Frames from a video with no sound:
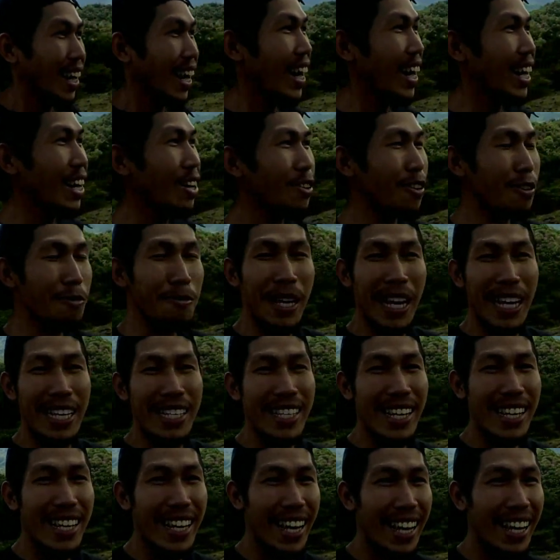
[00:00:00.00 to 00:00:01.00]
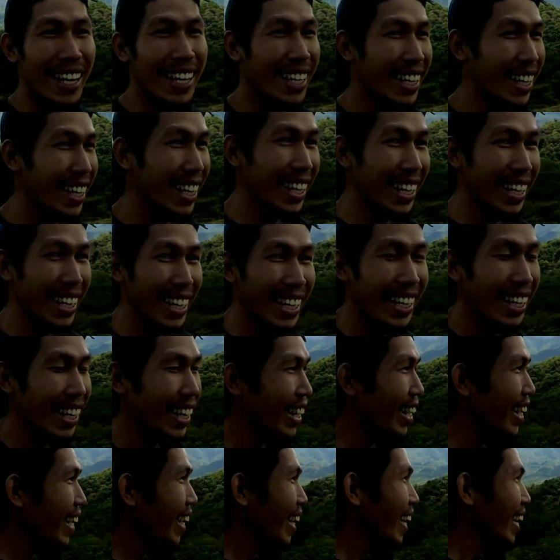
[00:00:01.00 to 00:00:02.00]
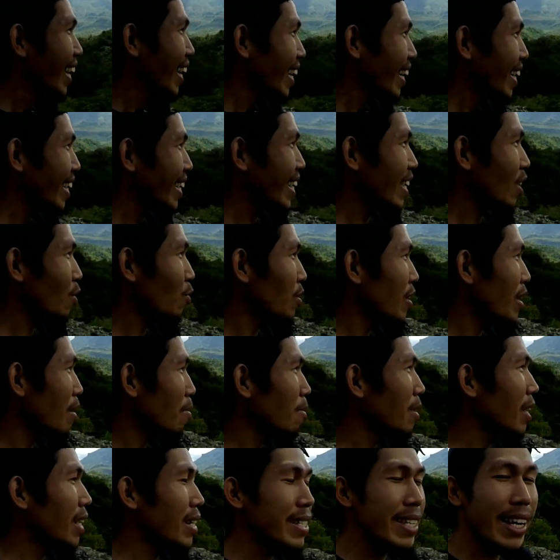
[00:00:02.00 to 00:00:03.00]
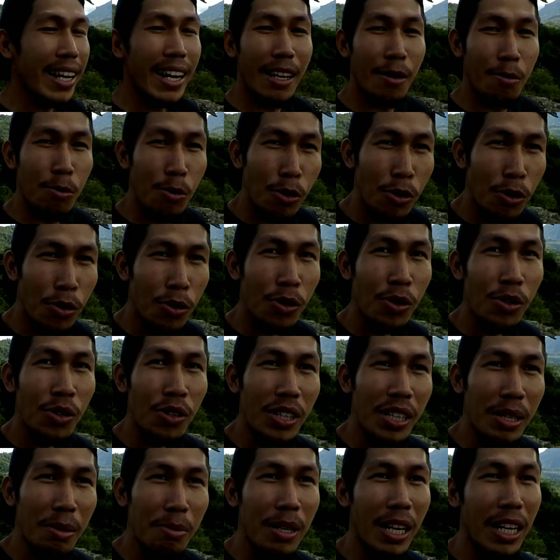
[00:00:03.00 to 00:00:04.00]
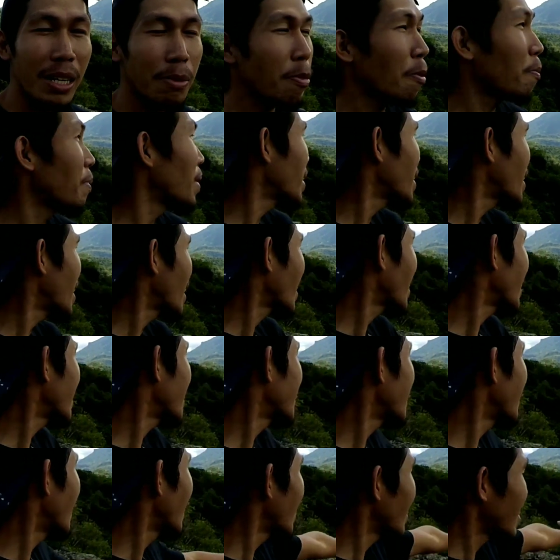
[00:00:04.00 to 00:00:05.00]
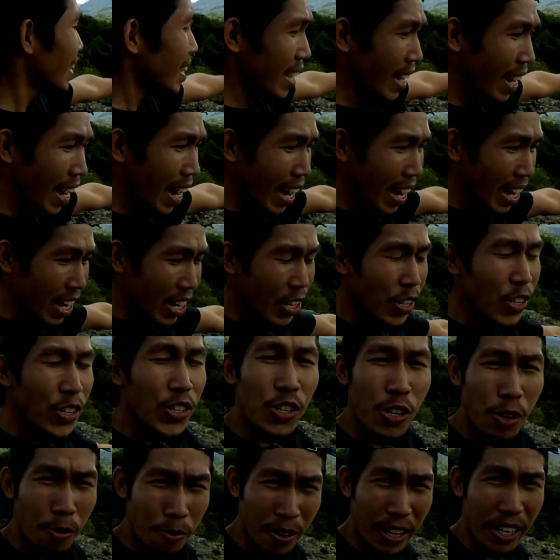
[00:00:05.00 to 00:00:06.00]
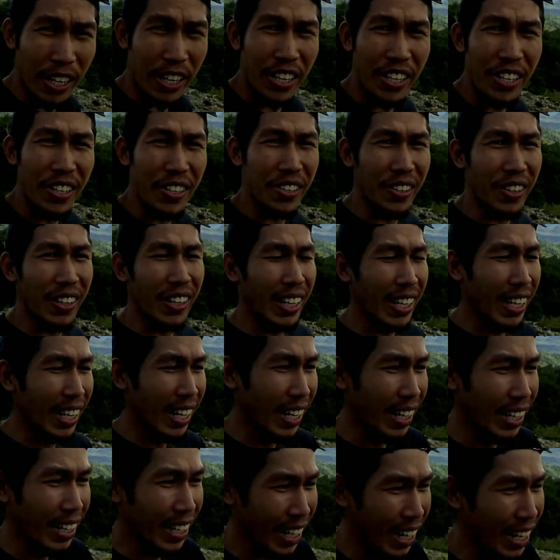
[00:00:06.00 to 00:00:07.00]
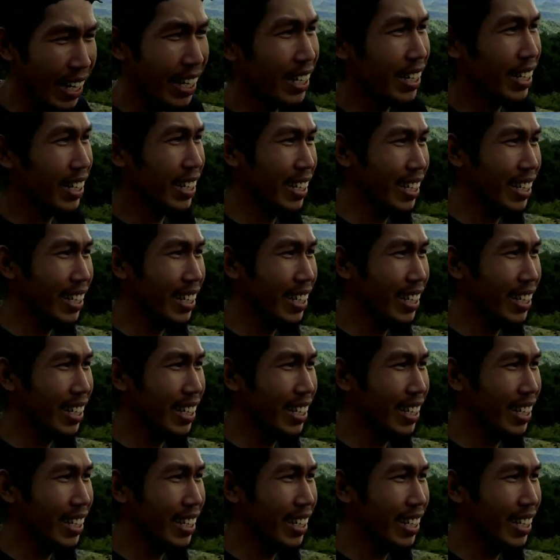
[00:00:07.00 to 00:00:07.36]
ah, luar biasa ya kita udah melihat sarang burung melihat pemandangan yang super cool ya